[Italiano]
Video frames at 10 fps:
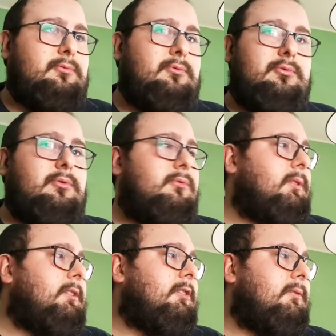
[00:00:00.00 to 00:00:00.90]
Tutto
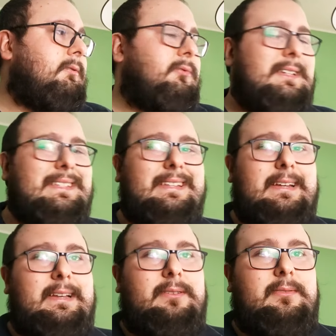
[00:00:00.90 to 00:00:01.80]
qui, cioè, questa è
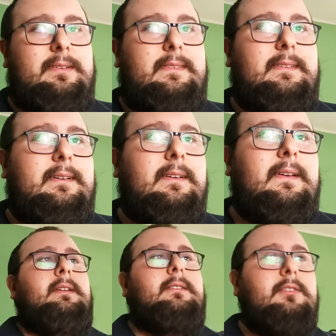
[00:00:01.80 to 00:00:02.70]
la notizia.
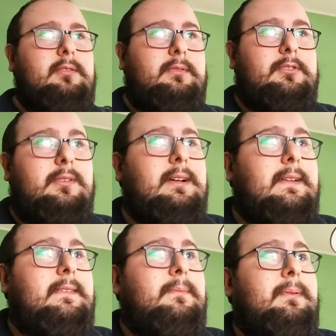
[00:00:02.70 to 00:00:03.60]
Detto questo,
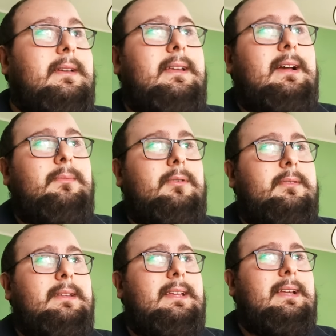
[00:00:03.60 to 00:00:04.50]
ragazzi, parliamo
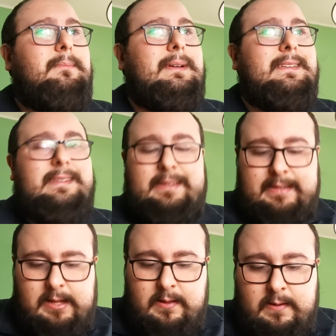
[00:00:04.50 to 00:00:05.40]
della
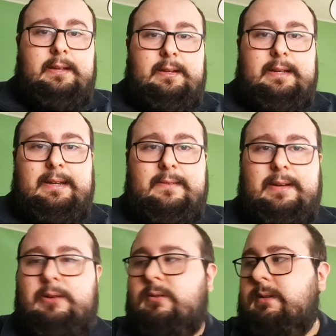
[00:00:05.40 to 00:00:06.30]
partita.
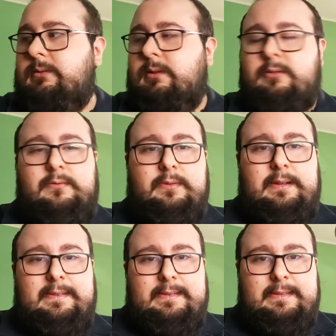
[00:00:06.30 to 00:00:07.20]
Cannavaro ha fatto la
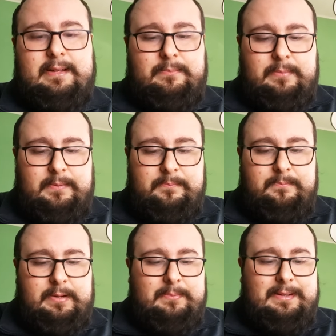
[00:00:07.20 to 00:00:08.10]
conferenza stampa
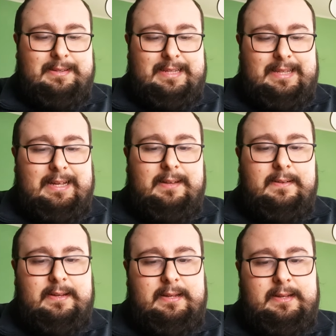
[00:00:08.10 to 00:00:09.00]
pre-partita
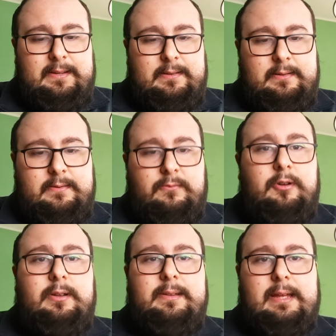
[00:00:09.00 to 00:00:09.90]
e eh,
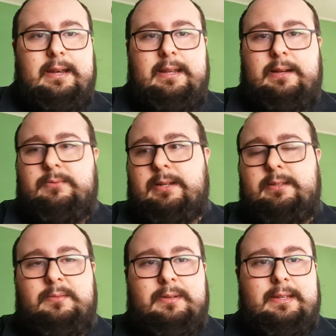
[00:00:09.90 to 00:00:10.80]
voglio andarla un
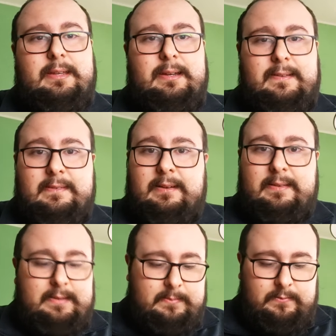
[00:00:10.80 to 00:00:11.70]
attimo ad analizzare
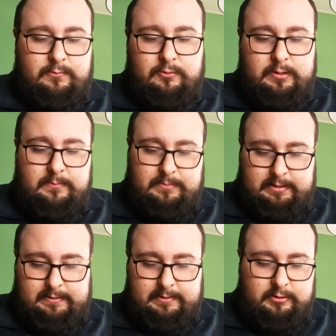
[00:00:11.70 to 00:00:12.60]
insieme a voi
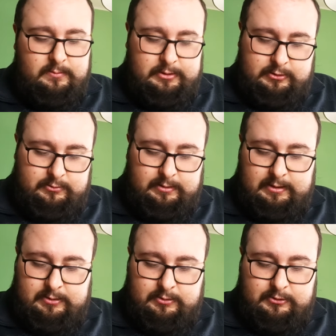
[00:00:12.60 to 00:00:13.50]
perché secondo me ci sono
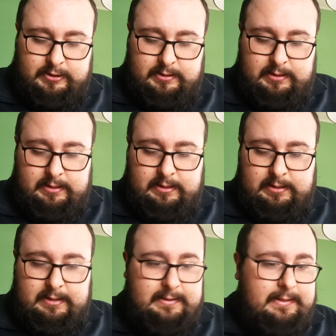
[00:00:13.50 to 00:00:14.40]
delle cose
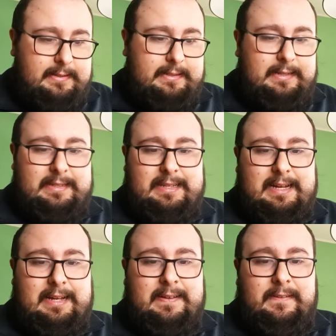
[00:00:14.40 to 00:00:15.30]
interessanti
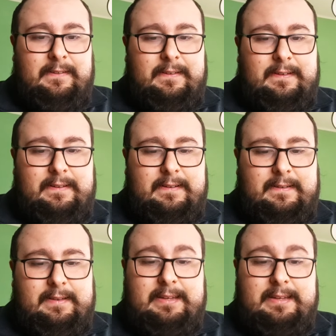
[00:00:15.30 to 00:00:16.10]
da, eh, da,